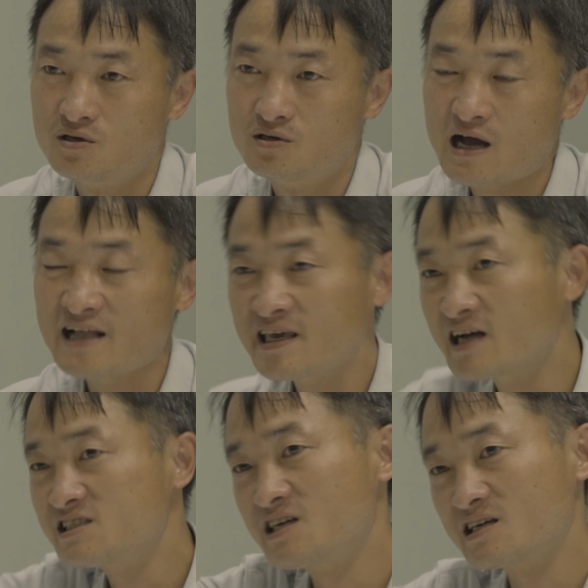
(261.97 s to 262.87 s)
한
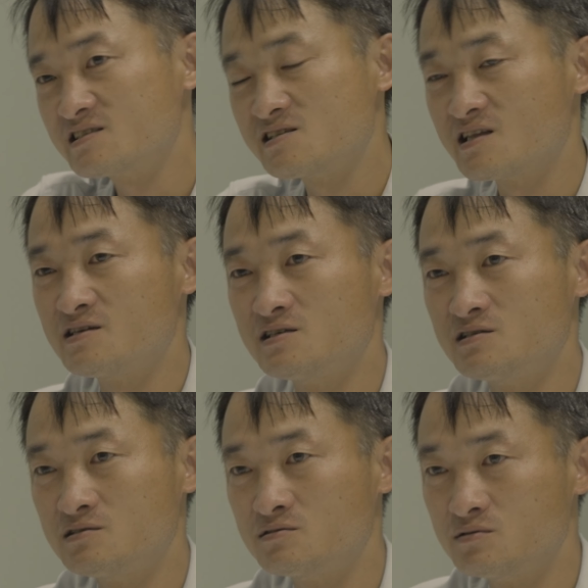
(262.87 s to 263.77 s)
개가 지나갔을
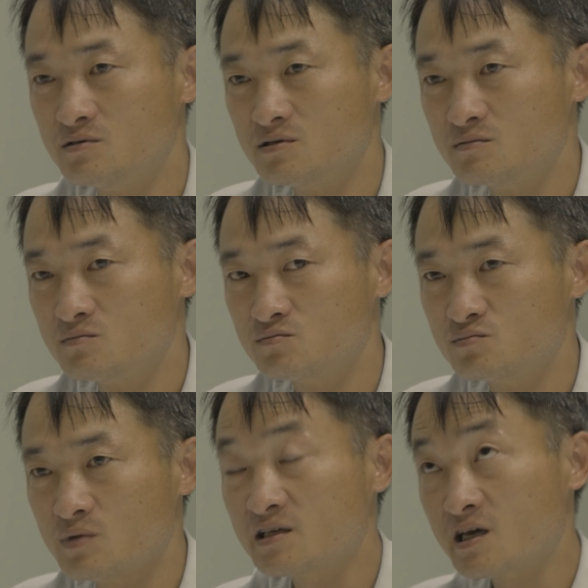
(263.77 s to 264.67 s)
때는
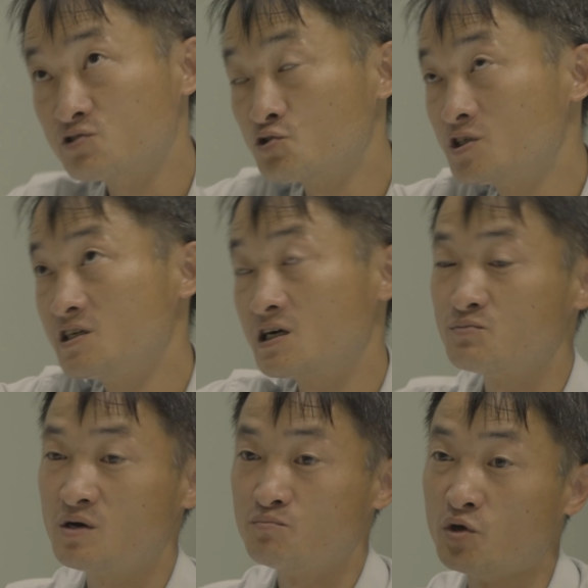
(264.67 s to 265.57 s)
한 개가 전체
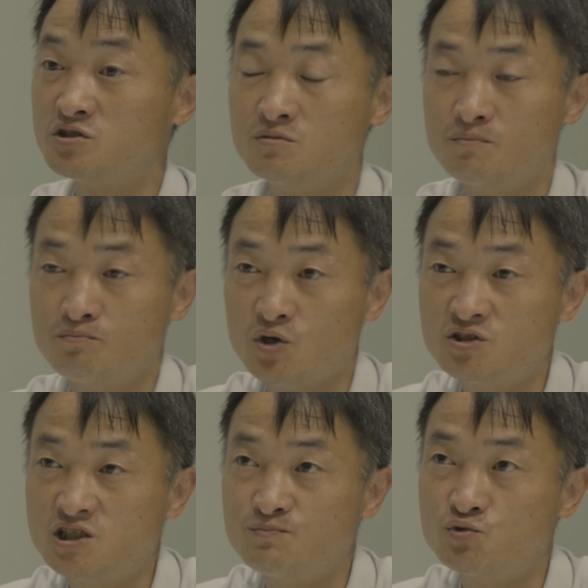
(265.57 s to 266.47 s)
지나가면 몇,
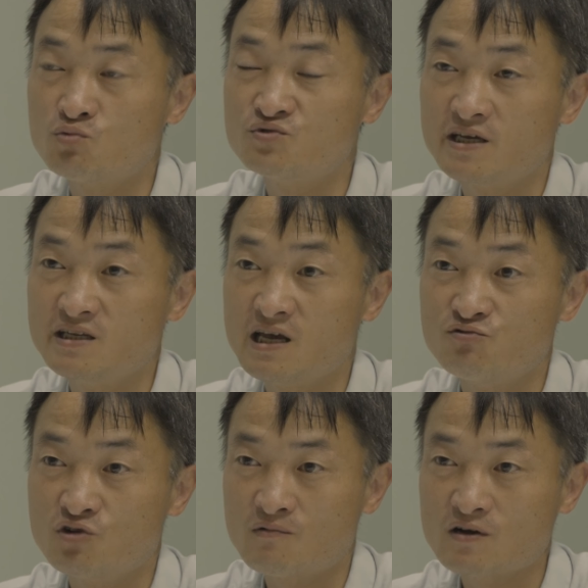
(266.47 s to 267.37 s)
몇십조 분의 일의
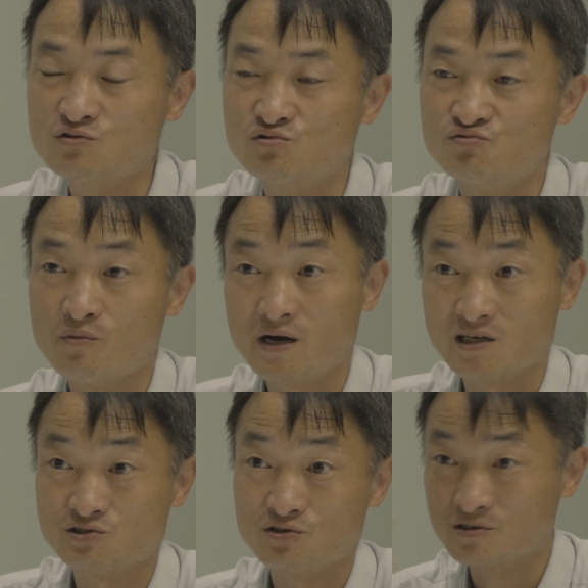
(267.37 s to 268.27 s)
위험, 확률로
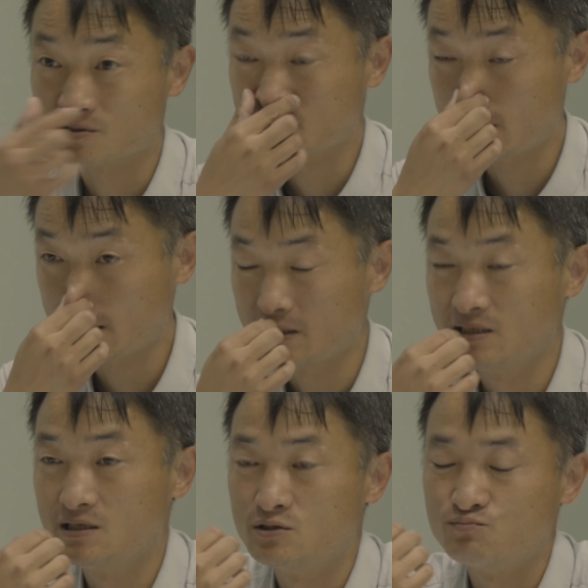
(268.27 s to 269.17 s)
위험하겠죠. 근데
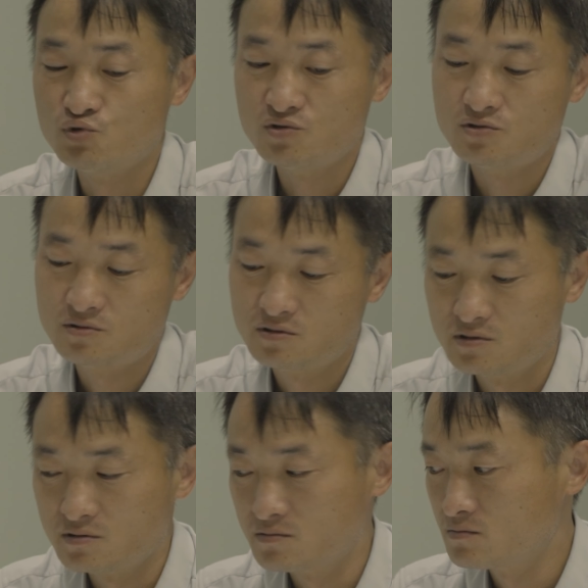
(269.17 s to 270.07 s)
물
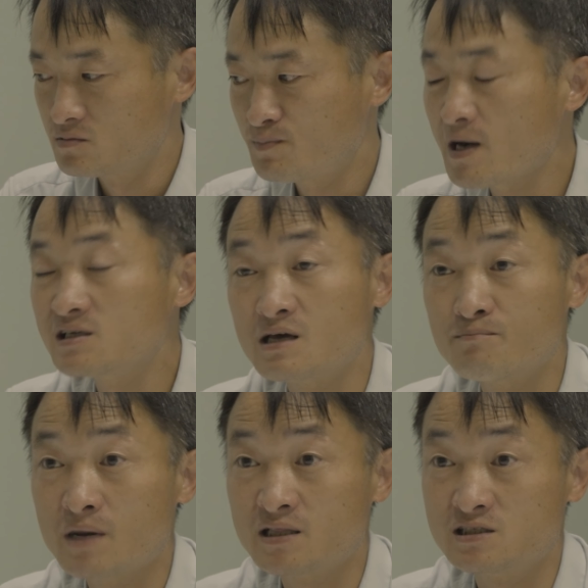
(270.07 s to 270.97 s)
십팔
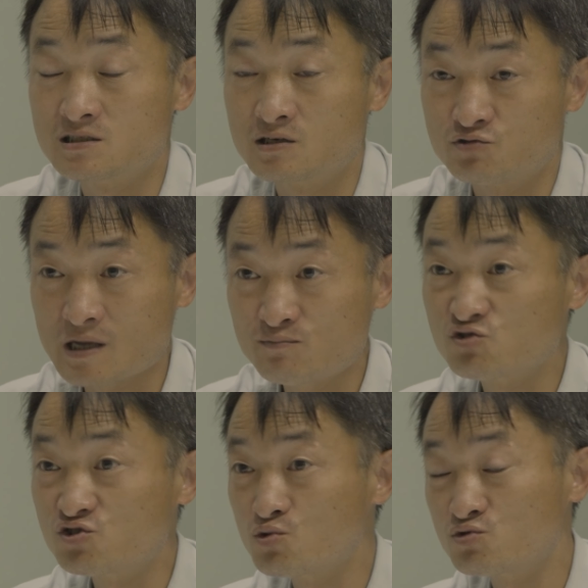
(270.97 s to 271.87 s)
그램만 있어.
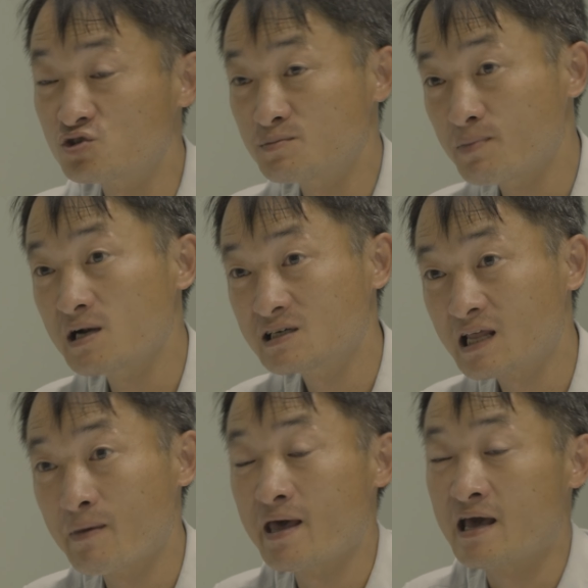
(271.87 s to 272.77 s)
삼중수소수 십팔
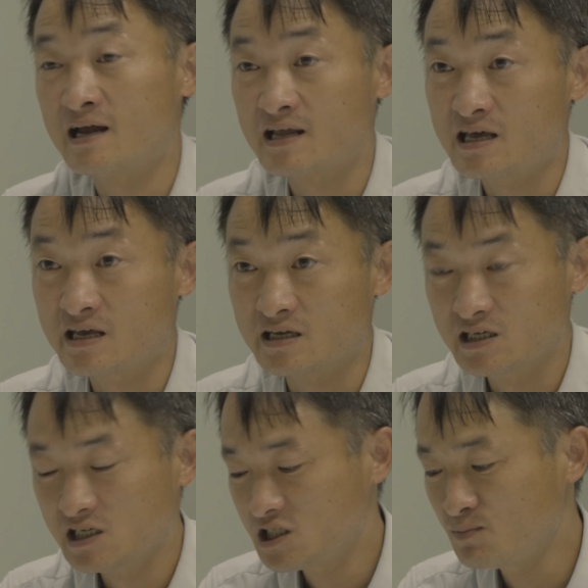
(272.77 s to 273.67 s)
그램의 안에
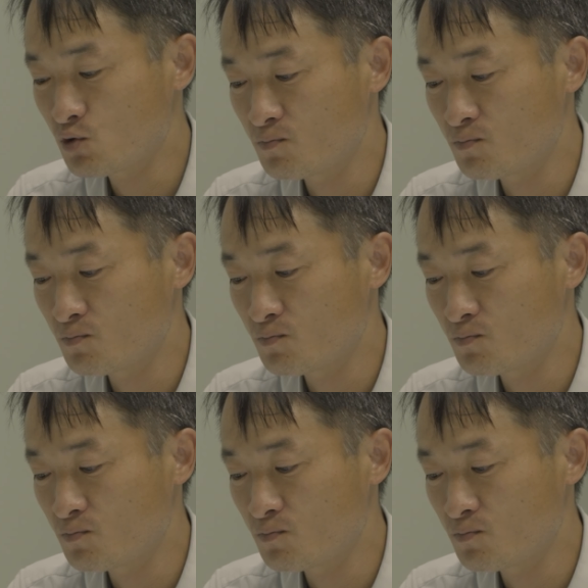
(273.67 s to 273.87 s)
십이